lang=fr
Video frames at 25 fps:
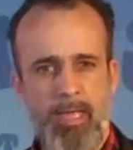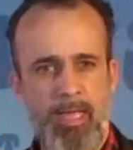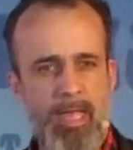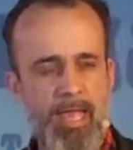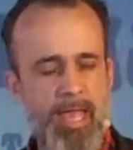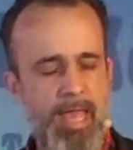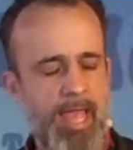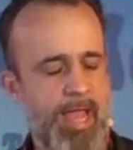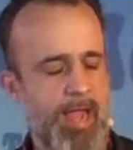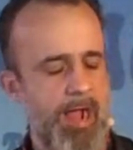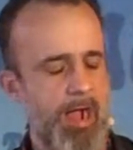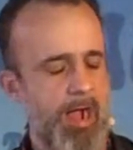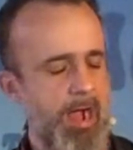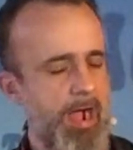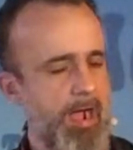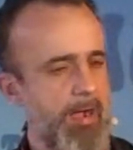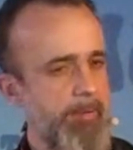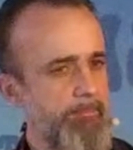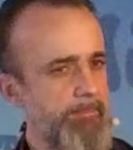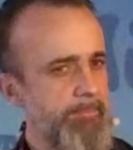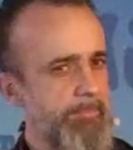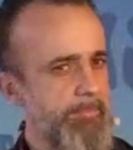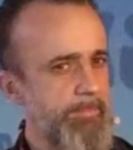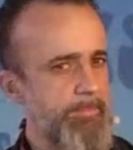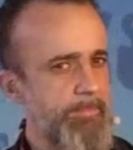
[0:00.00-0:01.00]
Et euh,
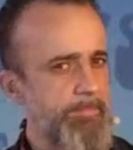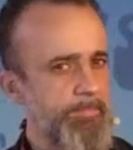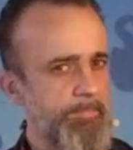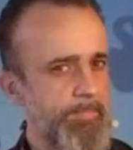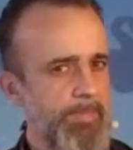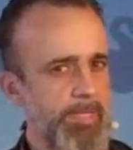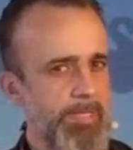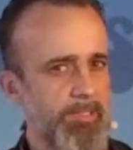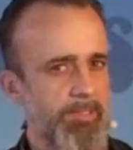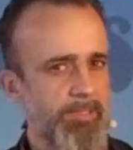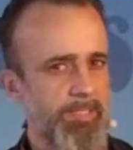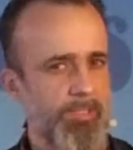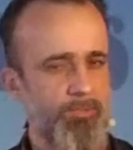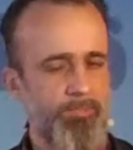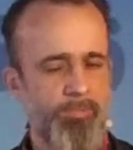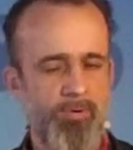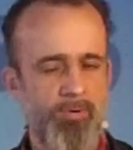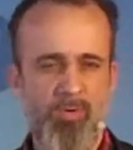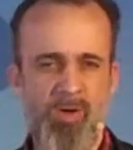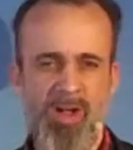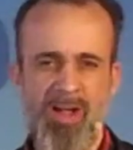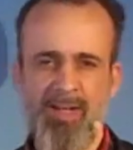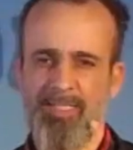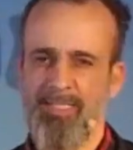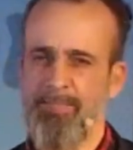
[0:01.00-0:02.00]
tu peux
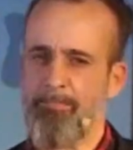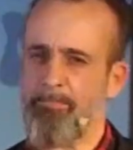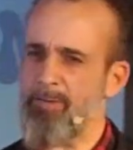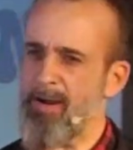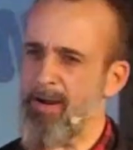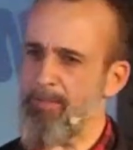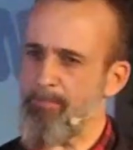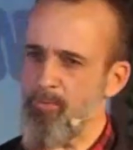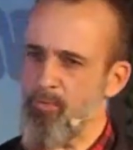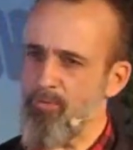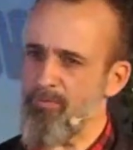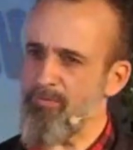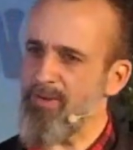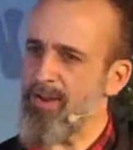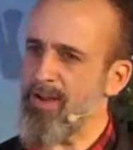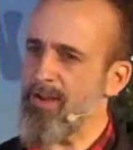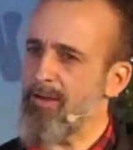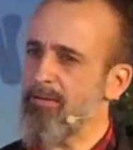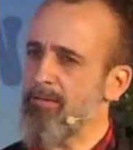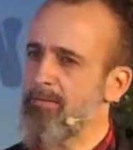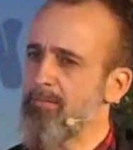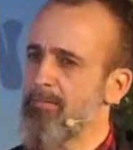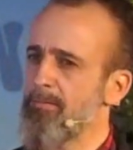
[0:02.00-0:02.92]
croire que n'est pas mauvais,